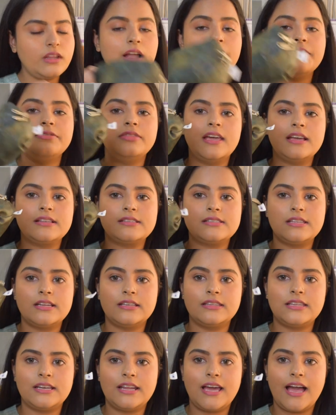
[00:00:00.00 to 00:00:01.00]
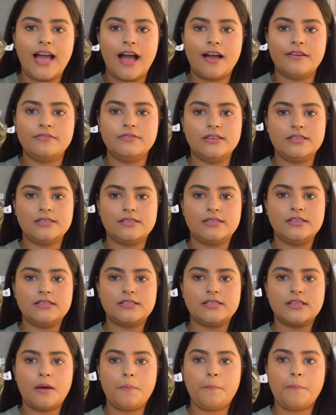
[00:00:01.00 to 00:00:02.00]
नेक्स्ट थिंग दैट आई हैव इज़
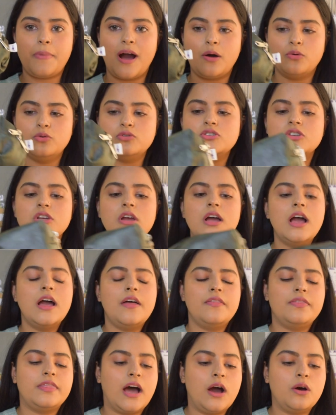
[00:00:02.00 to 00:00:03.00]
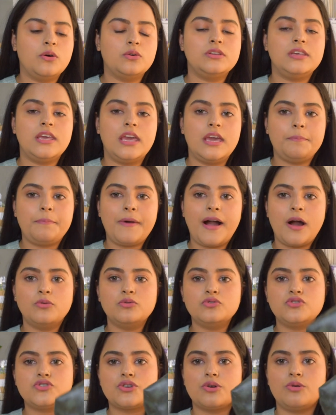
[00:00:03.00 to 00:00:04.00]
दिस पाउच नाउ ये
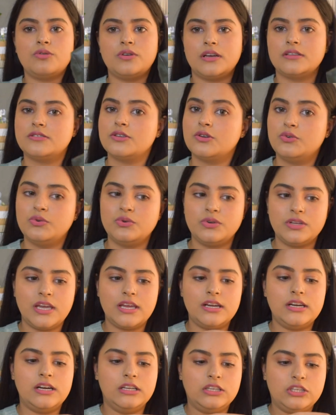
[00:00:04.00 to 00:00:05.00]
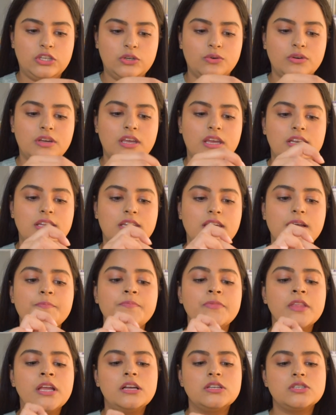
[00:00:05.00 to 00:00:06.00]
पाउच होना ज़रूरी है लड़कियों के लिए
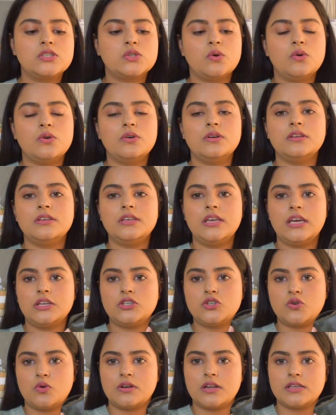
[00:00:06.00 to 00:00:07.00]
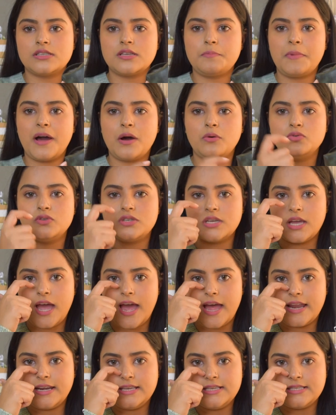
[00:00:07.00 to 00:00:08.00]
सो so, ये एक छोटा सा पाउच है
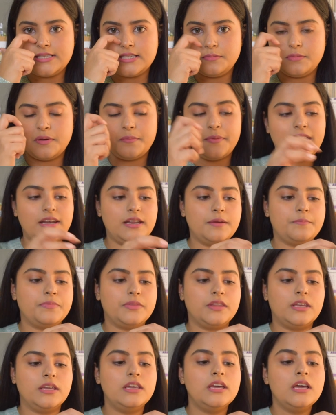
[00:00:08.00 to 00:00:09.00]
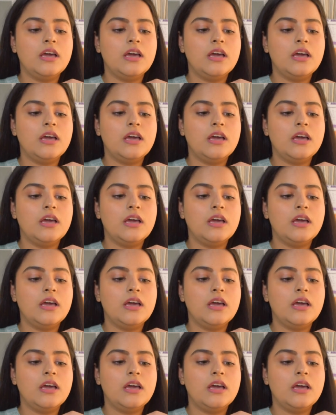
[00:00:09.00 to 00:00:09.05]
एंड इसी में मैंने अपने